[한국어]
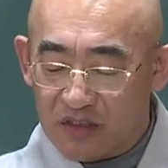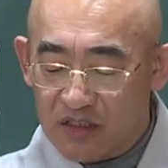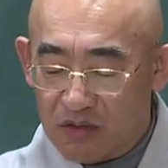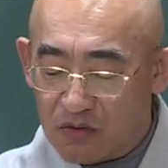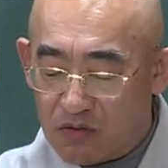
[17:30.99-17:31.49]

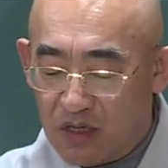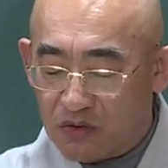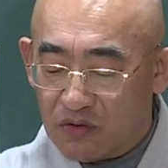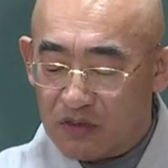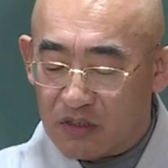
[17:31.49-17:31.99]
지혜롭고
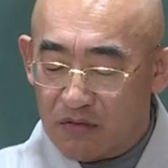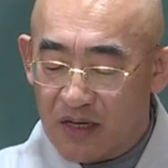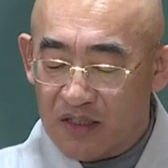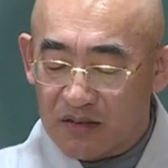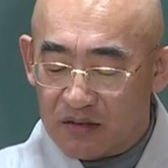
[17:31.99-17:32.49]
활동력이
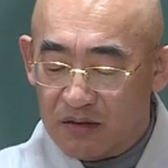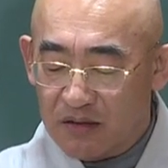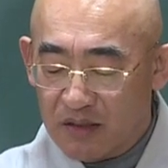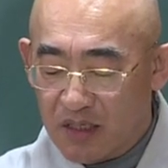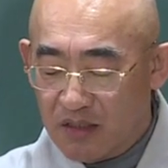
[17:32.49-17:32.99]

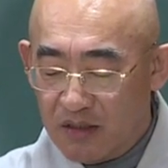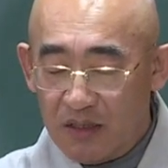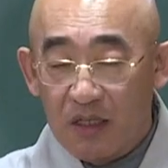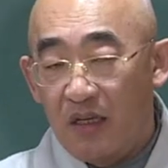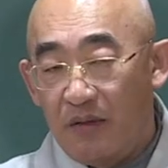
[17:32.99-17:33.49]
왕성해요.
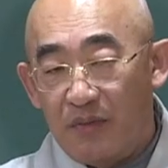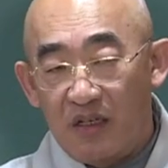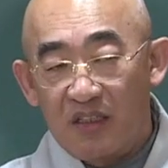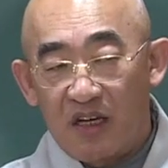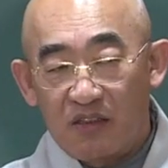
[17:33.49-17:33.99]

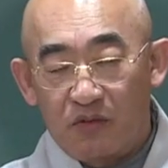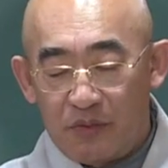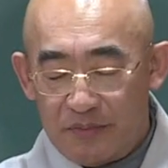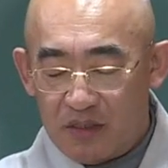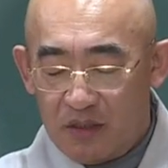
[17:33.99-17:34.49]
명약으로
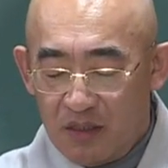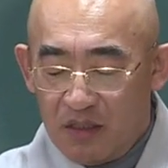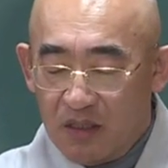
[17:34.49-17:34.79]
보면